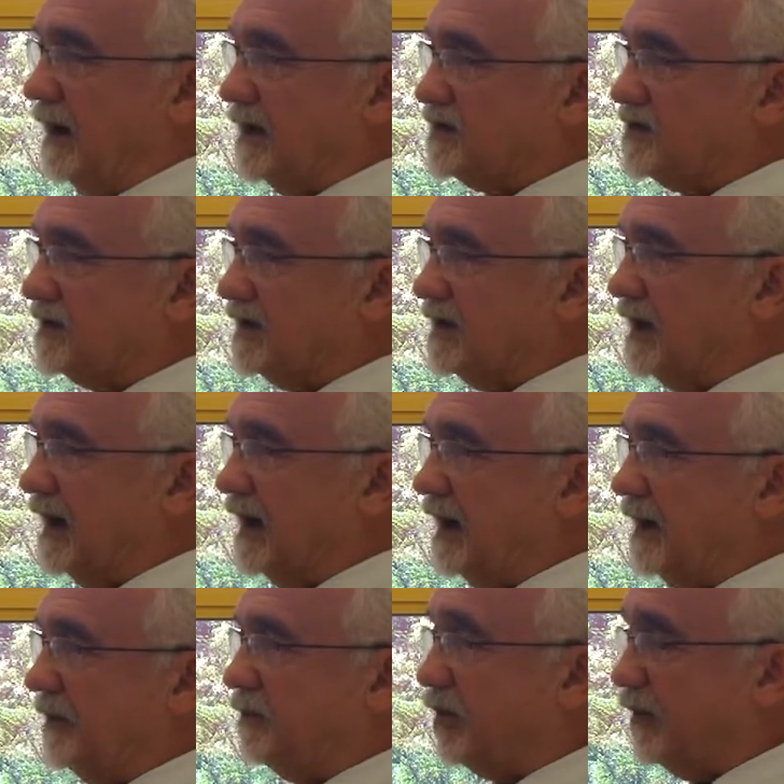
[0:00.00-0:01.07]
Acho que a
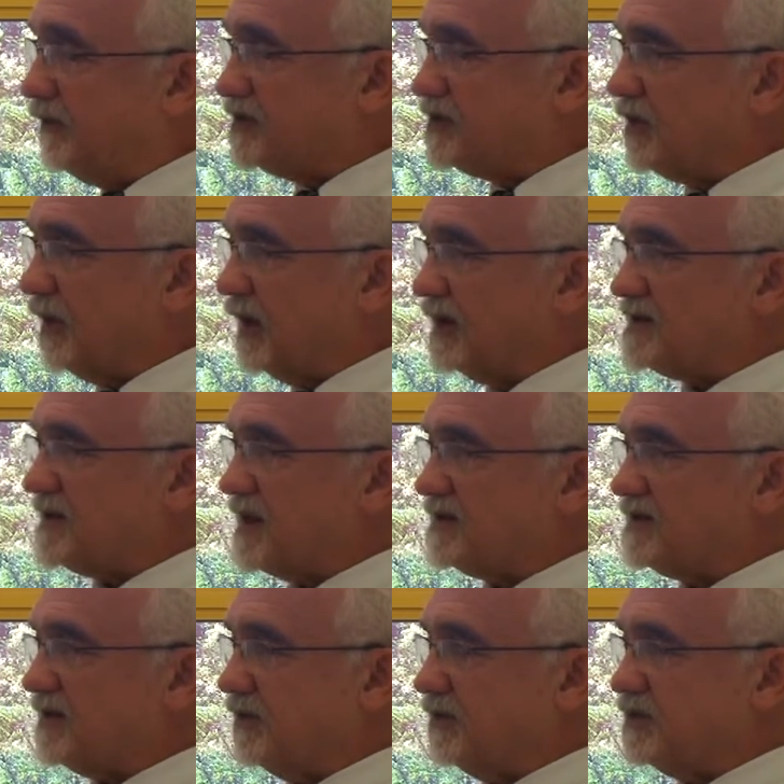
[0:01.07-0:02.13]

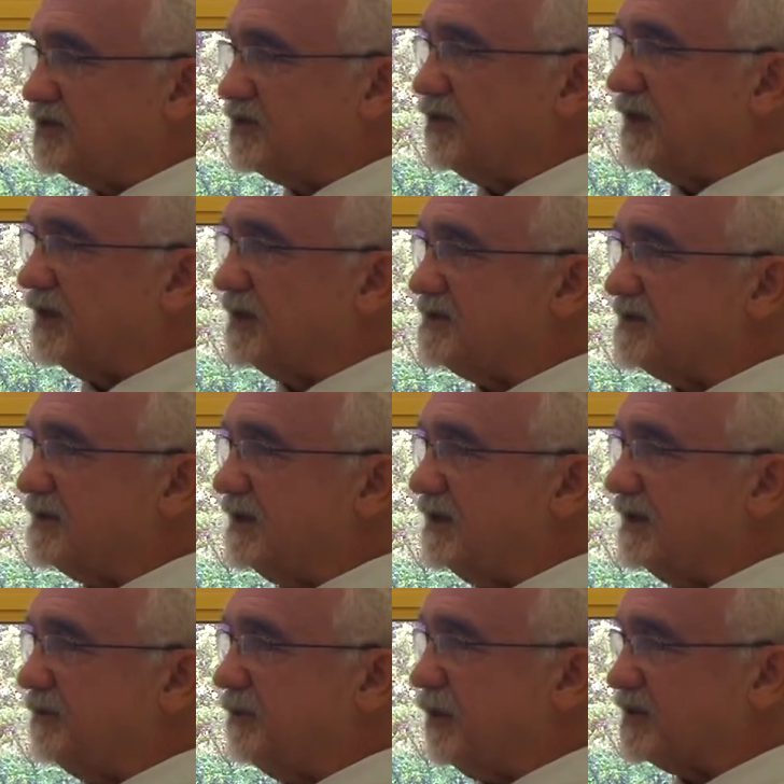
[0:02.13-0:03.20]
profissionalização dos estudantes de